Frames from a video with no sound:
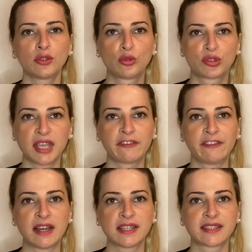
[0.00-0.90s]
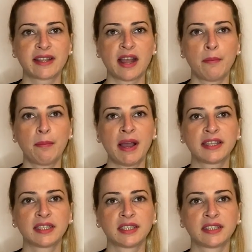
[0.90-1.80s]
Yüksek faizli
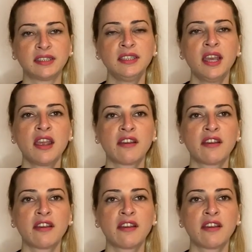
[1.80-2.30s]
kampanyaların